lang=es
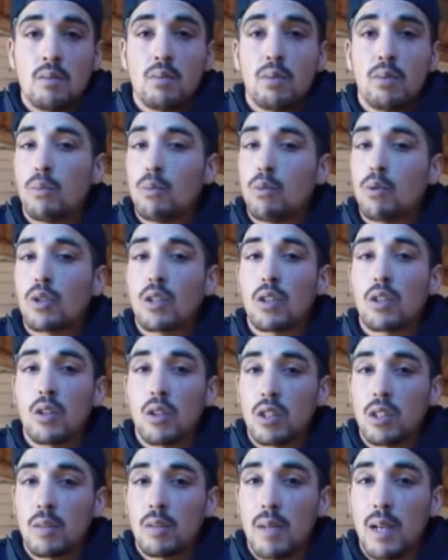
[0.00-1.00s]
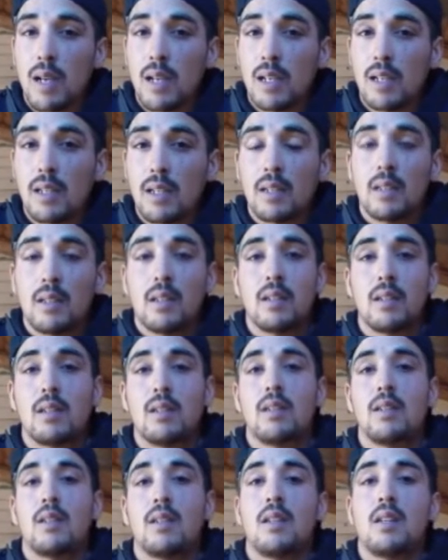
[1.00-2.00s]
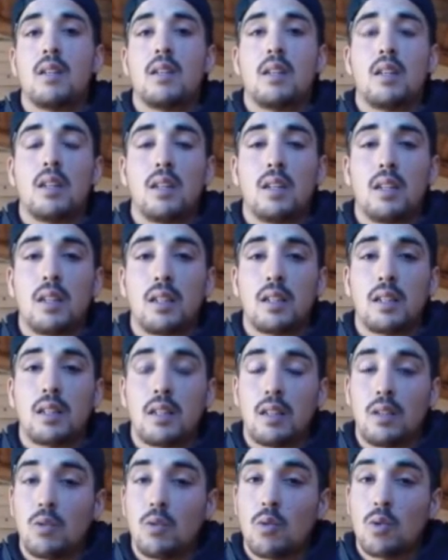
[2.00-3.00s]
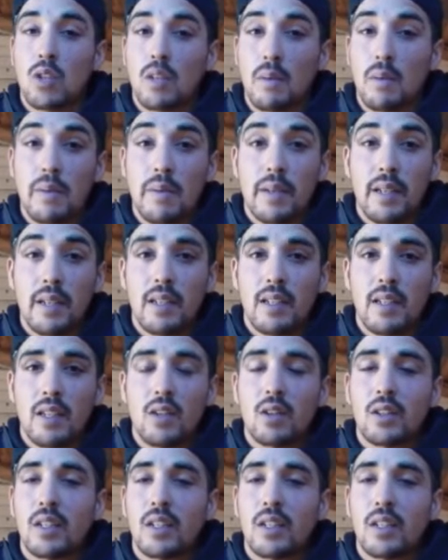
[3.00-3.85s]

vi muchas cosas malas eh, que nunca me imaginé.